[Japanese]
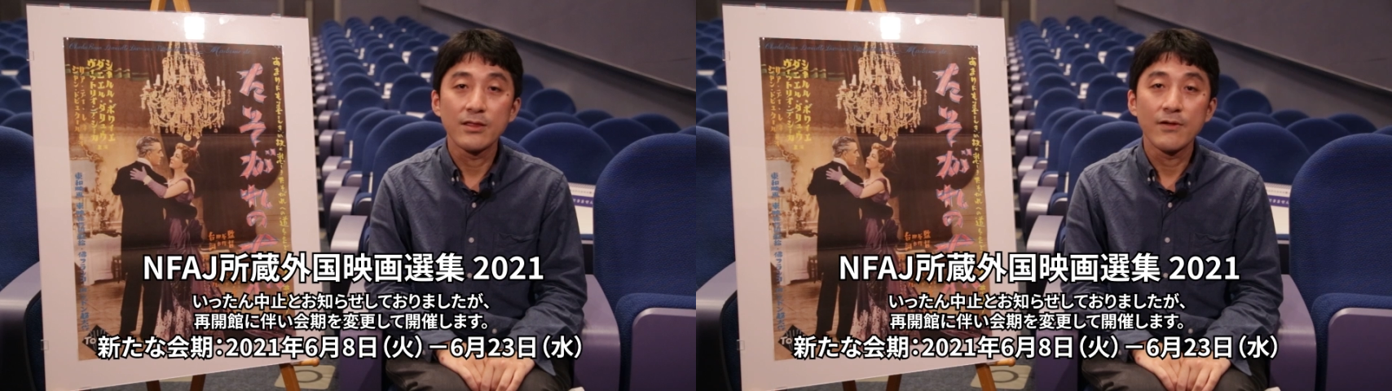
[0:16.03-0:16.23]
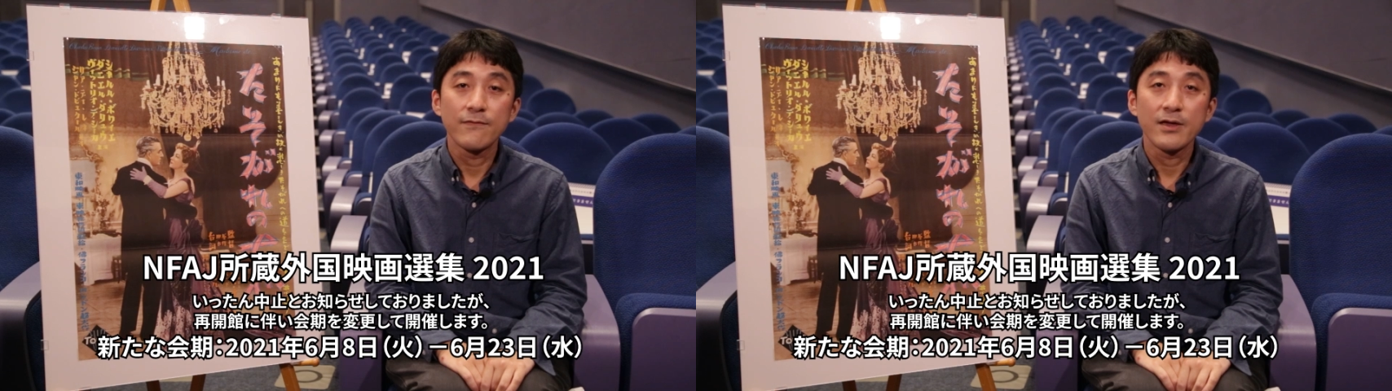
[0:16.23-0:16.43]

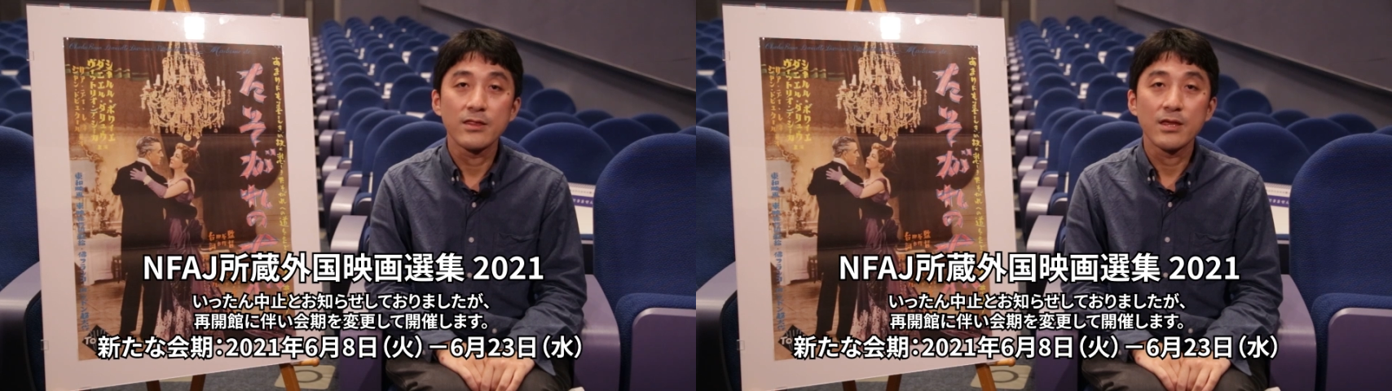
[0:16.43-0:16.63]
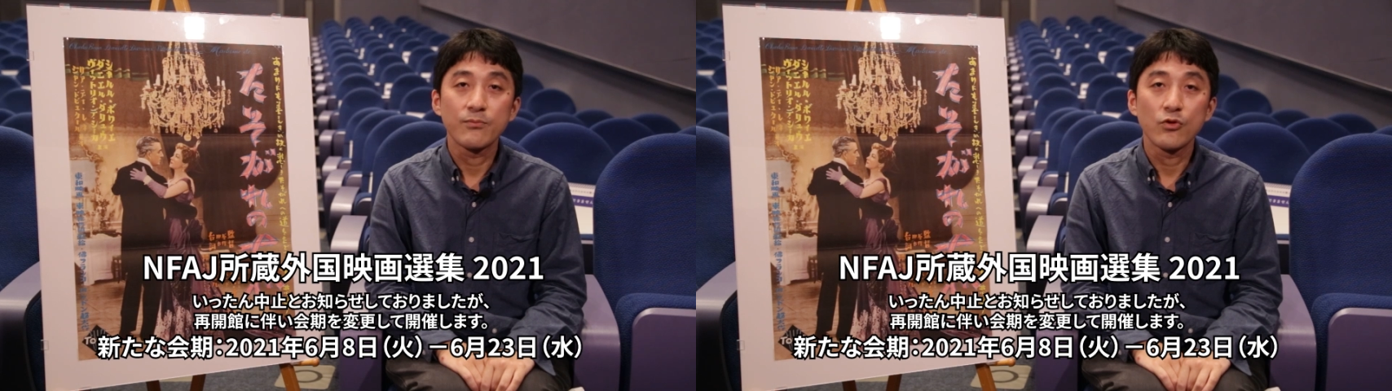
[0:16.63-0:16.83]

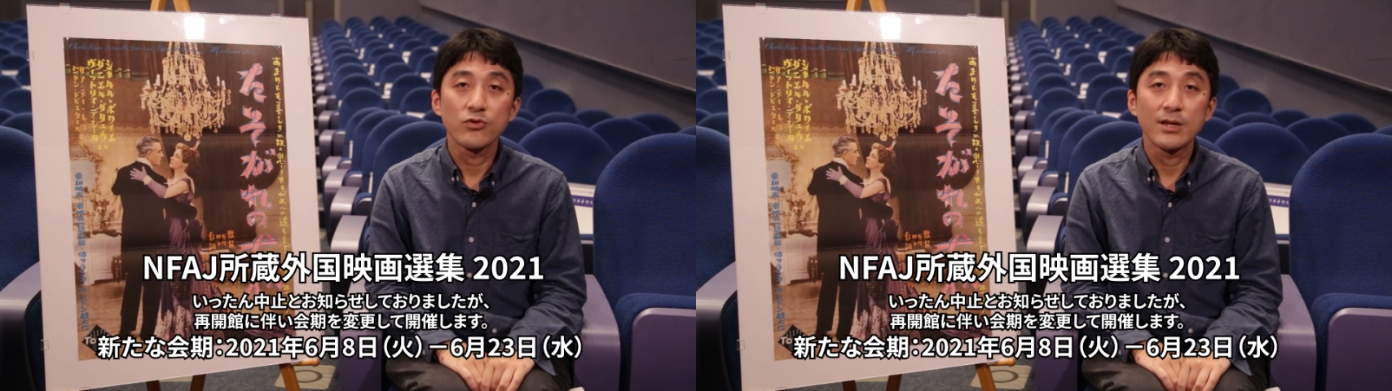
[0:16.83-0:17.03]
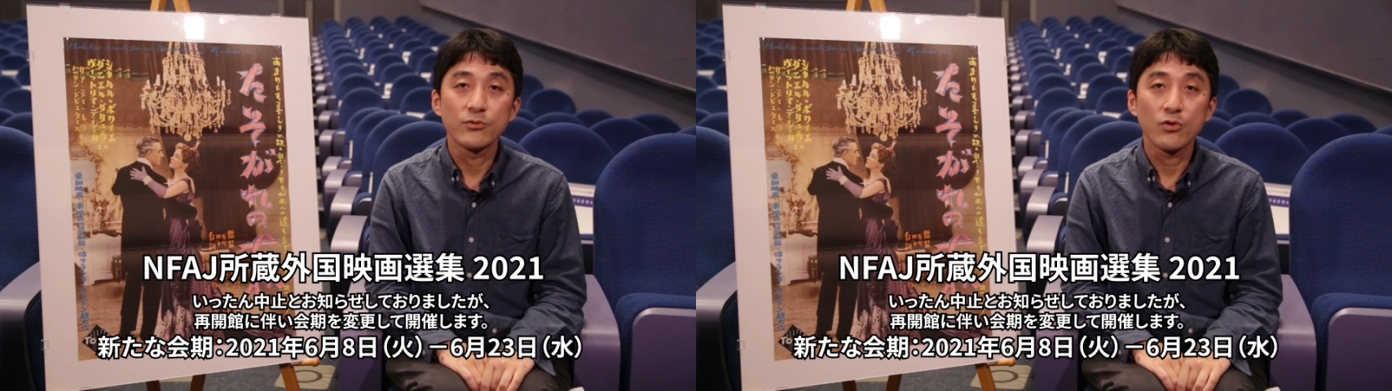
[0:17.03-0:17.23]
NFAJ
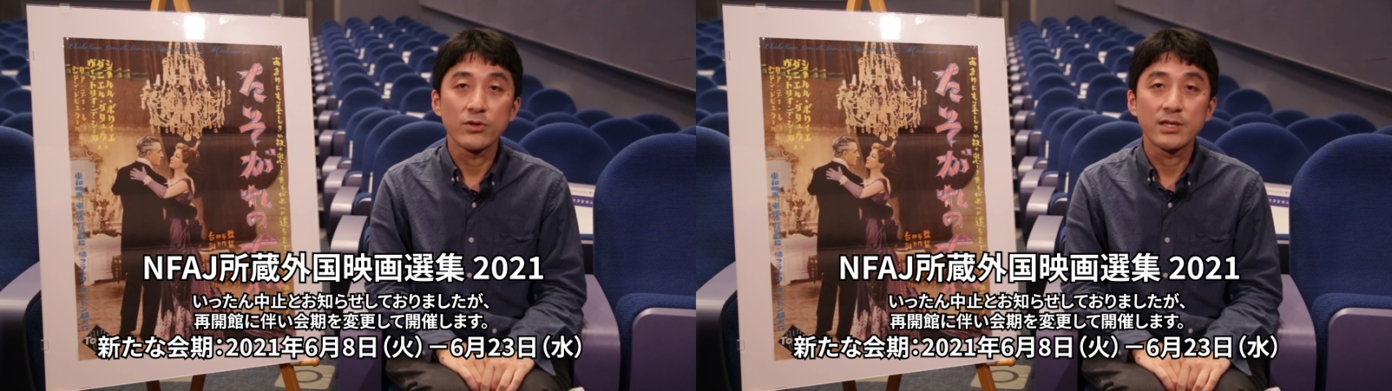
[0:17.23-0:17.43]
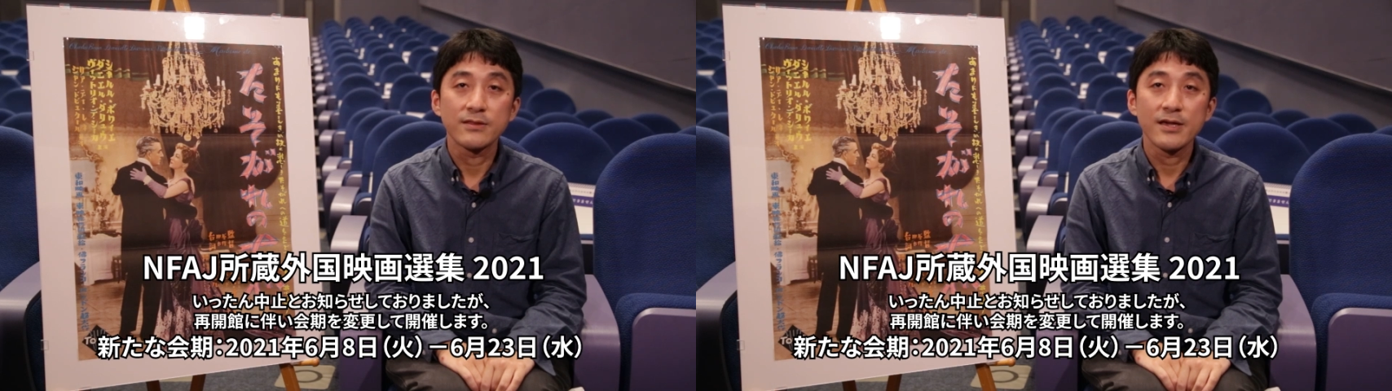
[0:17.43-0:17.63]
プログラム
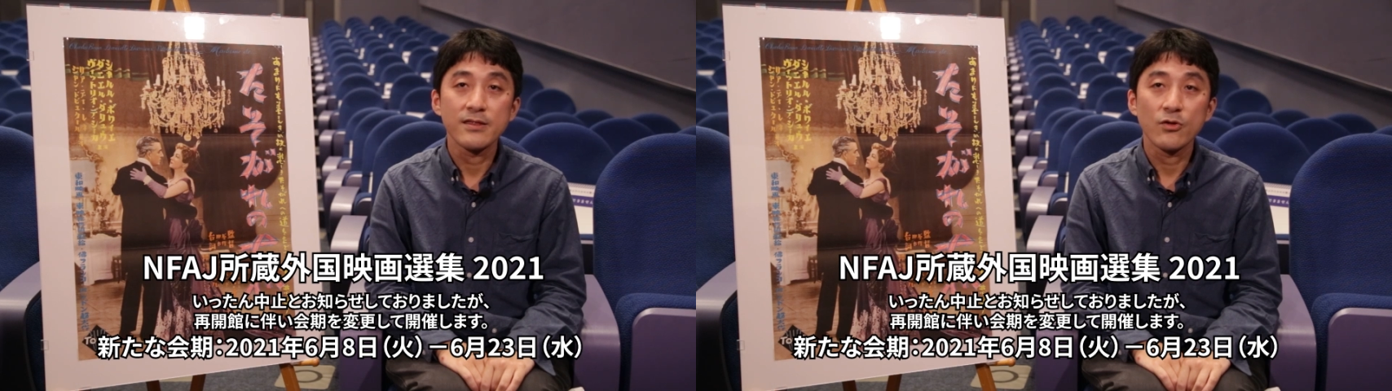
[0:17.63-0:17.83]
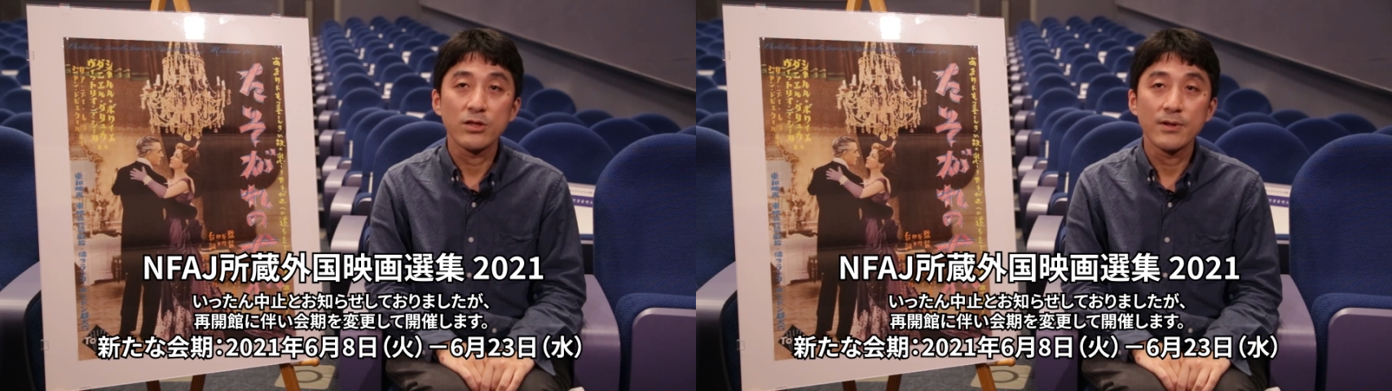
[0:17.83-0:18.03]
等に記
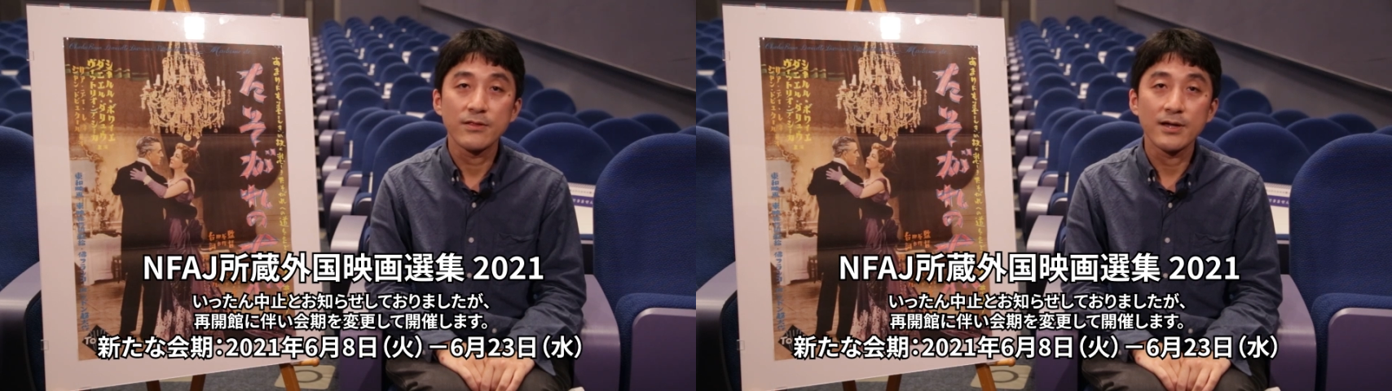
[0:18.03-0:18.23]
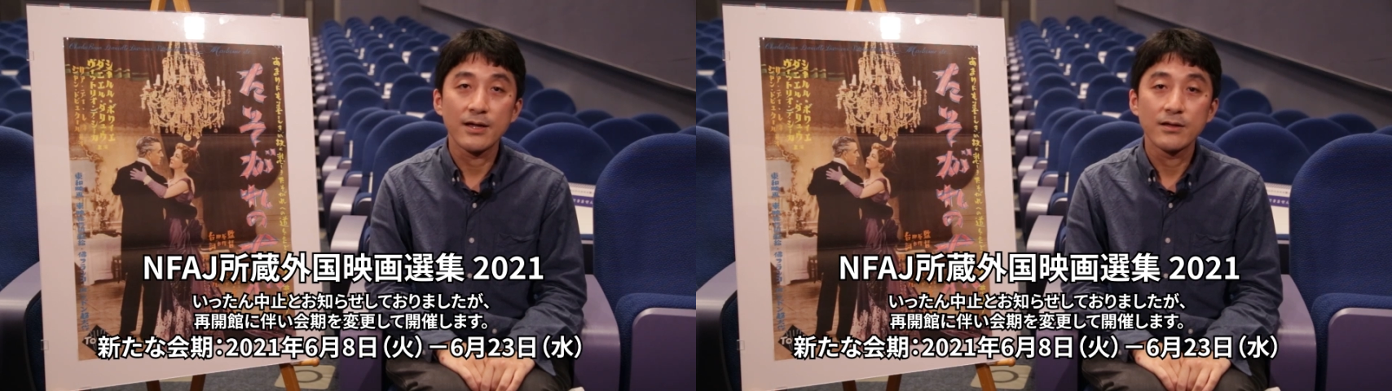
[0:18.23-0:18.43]
載しておりま
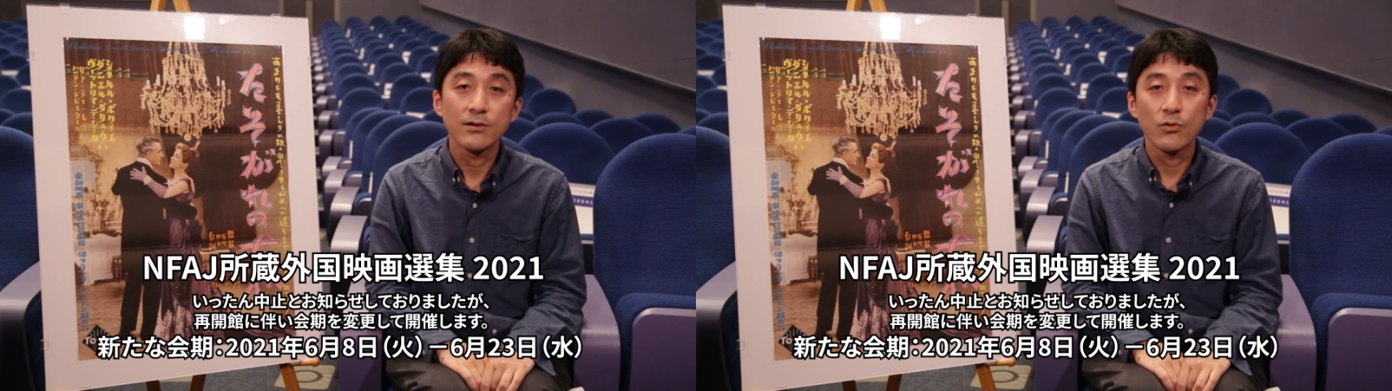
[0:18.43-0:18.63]
すが